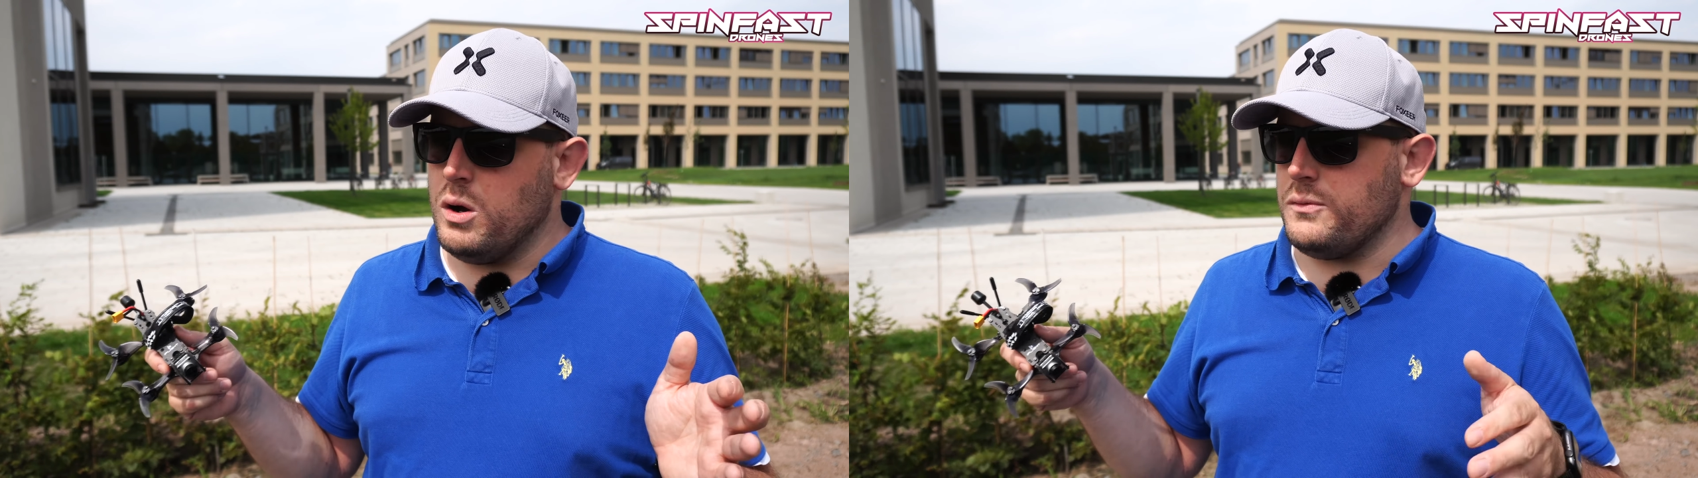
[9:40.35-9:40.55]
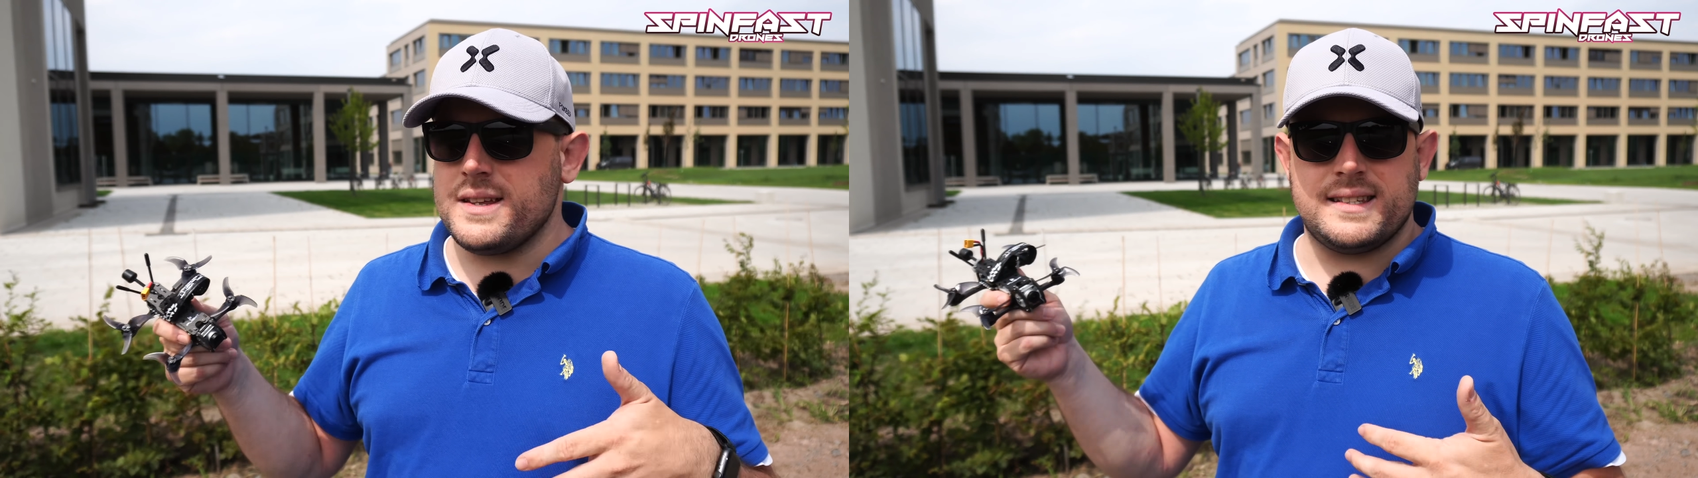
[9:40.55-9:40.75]

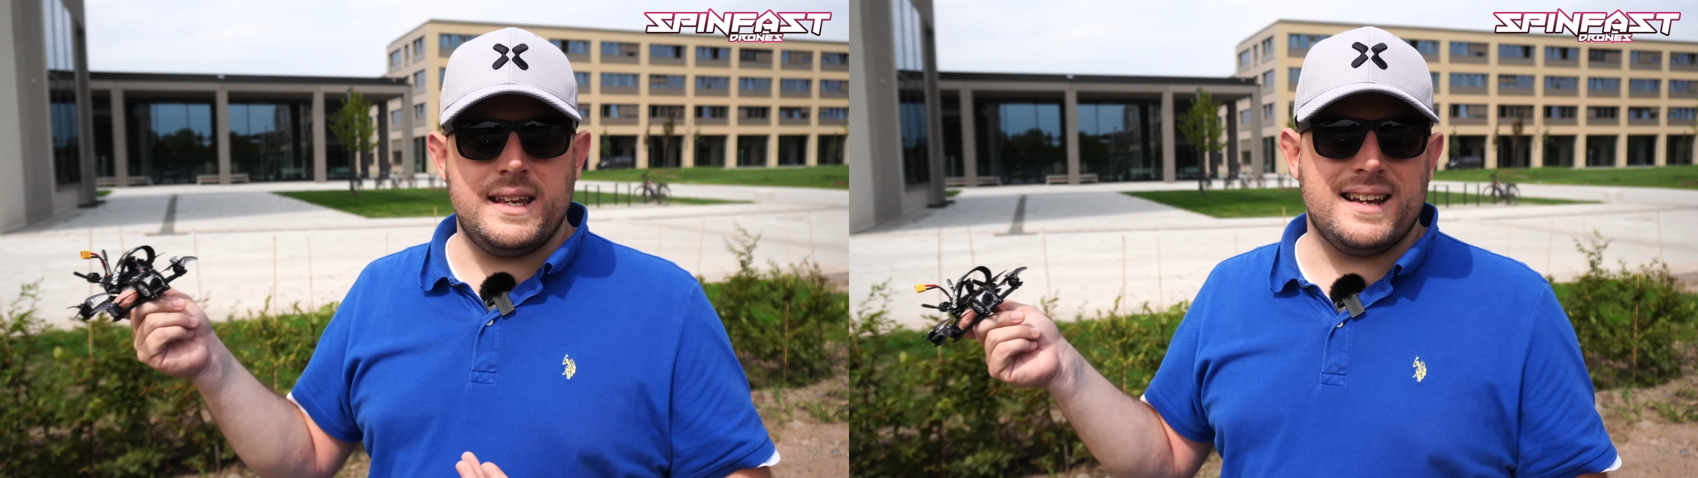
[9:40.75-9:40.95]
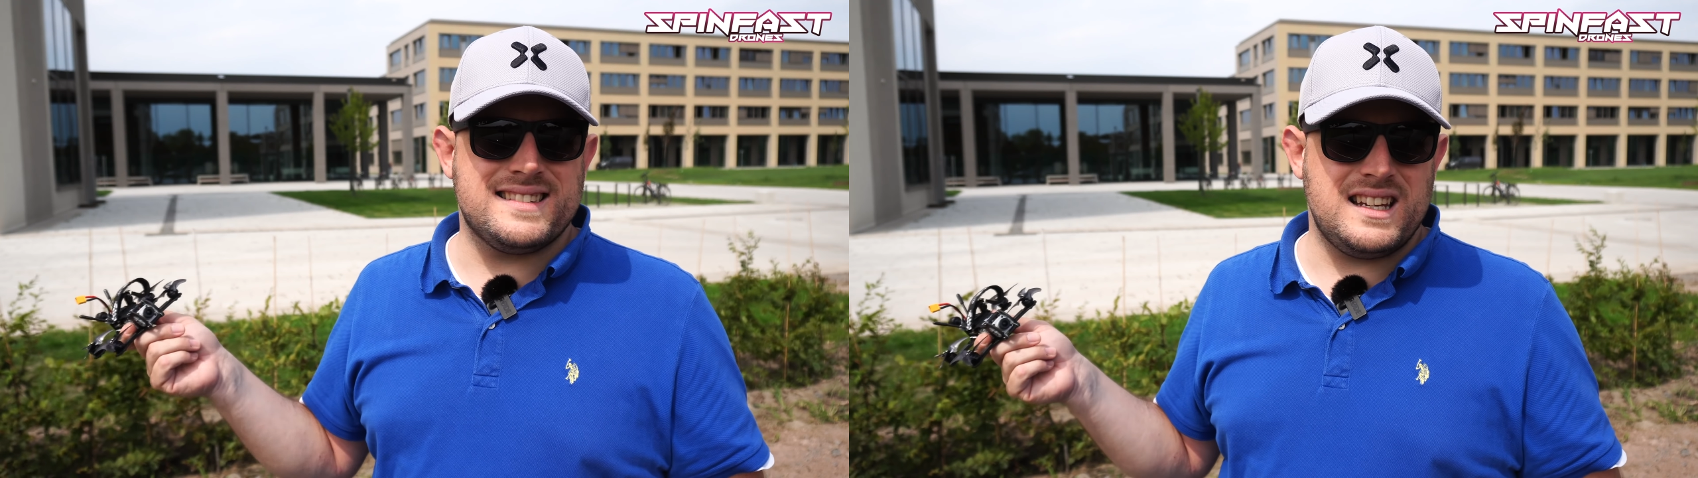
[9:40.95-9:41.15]
Und was ihr
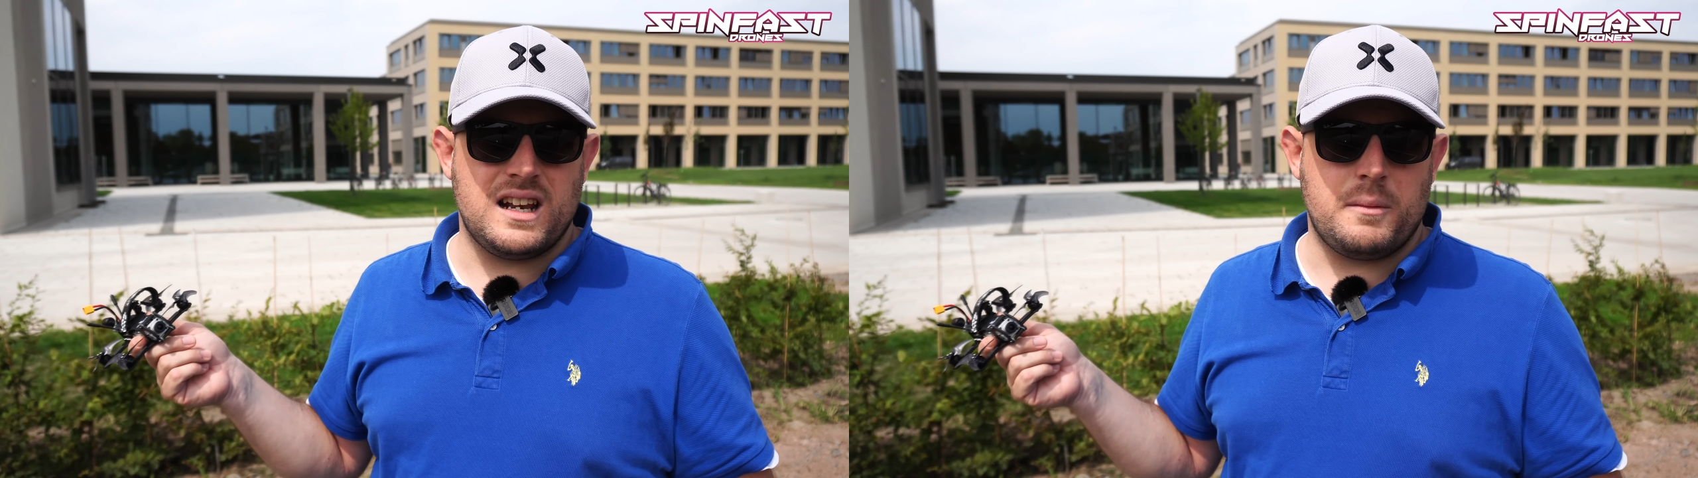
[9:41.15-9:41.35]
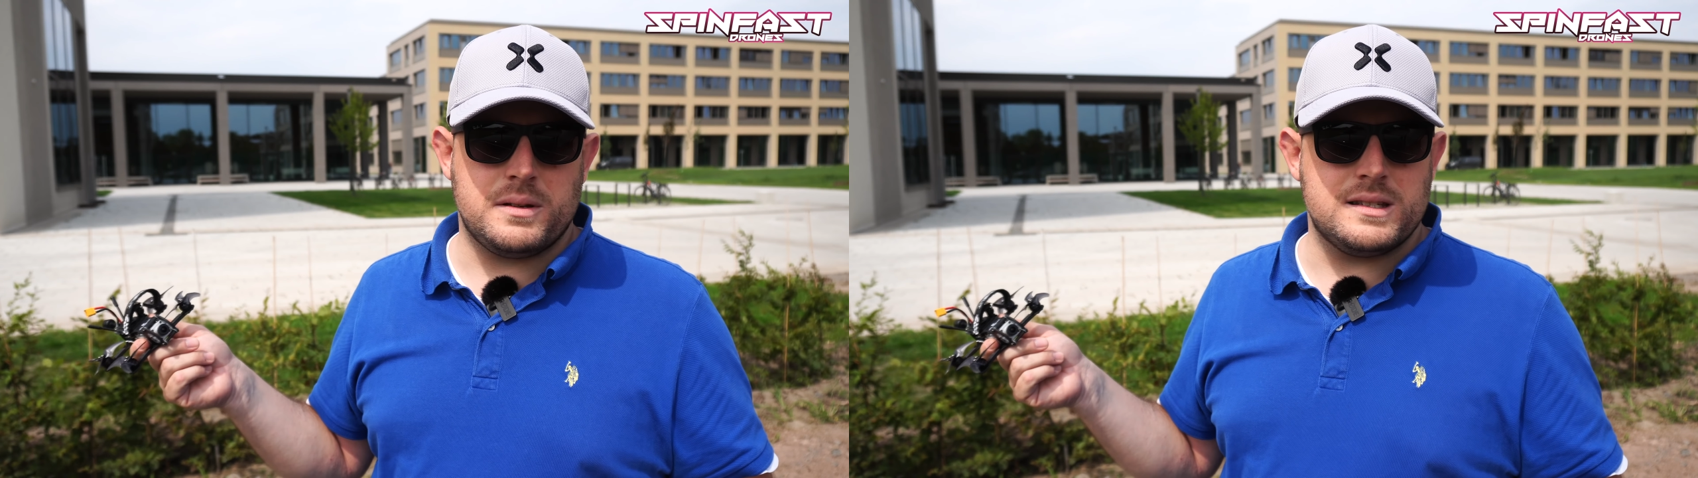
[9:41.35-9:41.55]
hier gesehen habt,